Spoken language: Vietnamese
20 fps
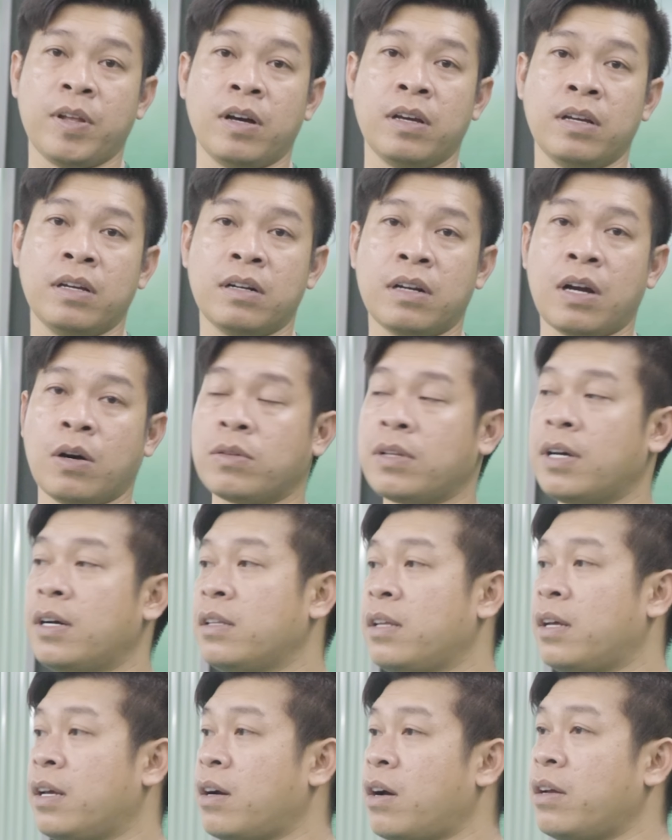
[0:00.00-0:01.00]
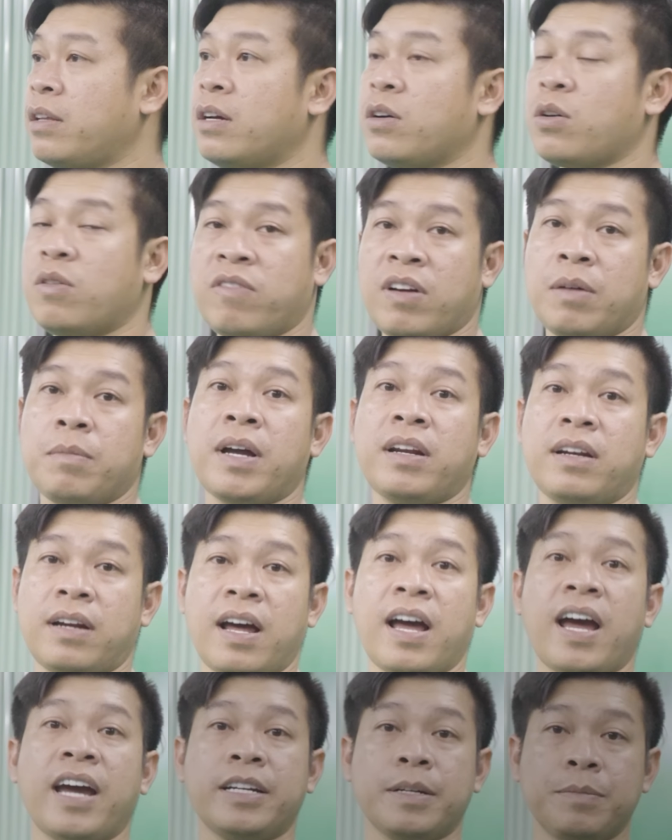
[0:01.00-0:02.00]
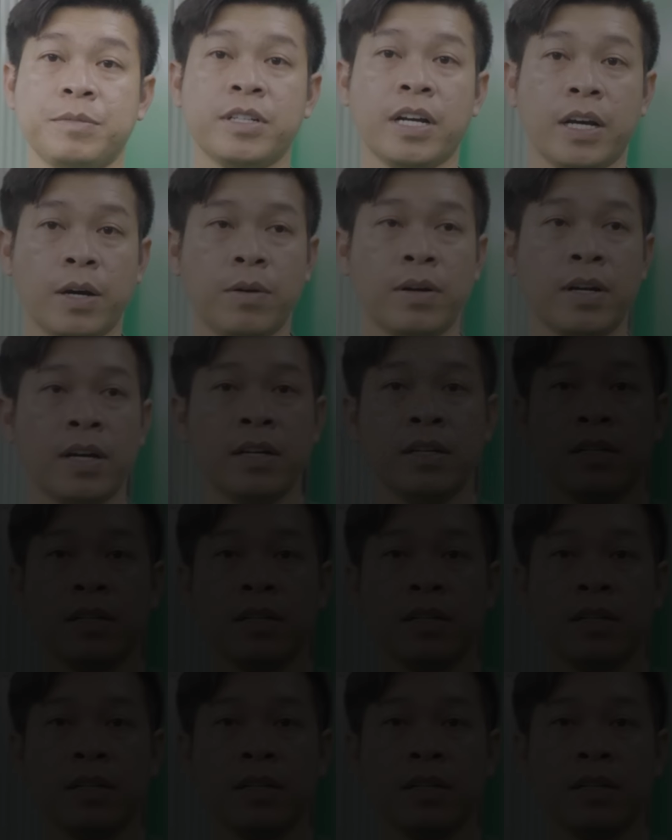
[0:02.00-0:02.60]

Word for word: thôi đầu tư thì coi như cũng phải mất cả 200 triệu rồi đó